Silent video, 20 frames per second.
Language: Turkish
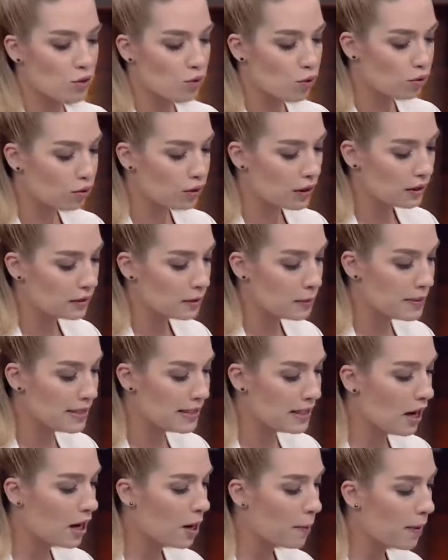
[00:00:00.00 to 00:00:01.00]
sorularını
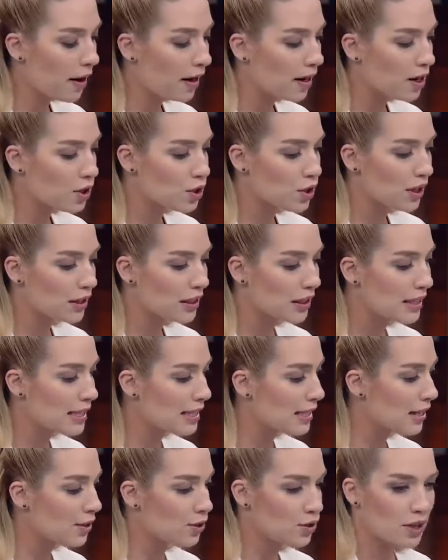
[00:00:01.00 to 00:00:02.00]
bizlerle paylaşan
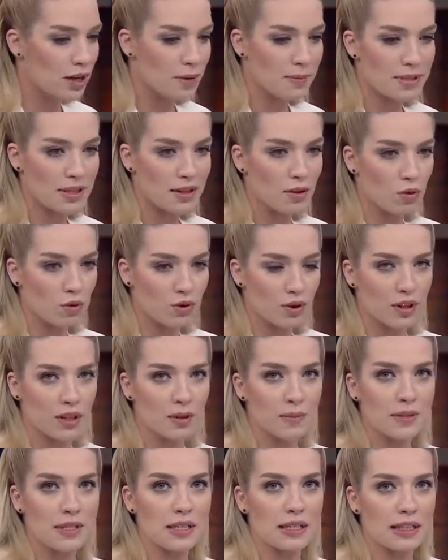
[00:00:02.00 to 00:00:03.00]
izleyicilerimize de
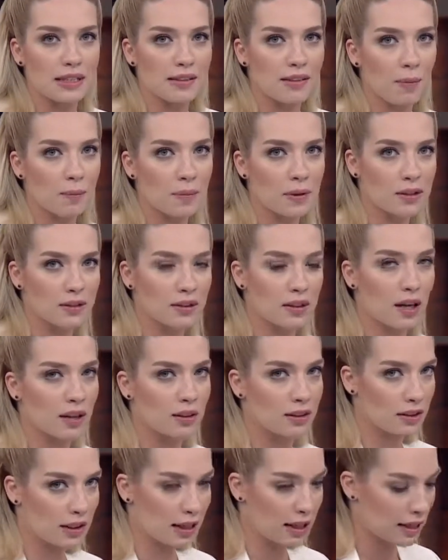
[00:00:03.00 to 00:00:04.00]
hocalarımızın
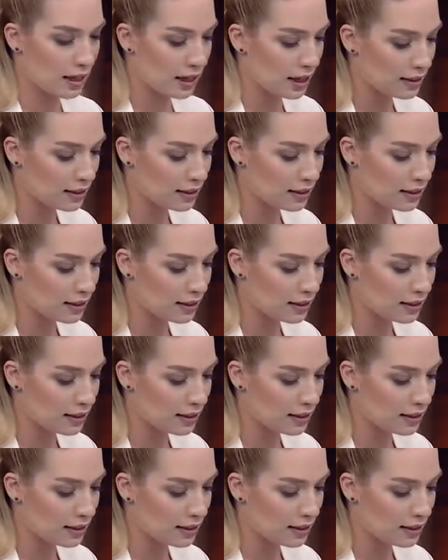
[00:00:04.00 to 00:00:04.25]
kitaplarından e,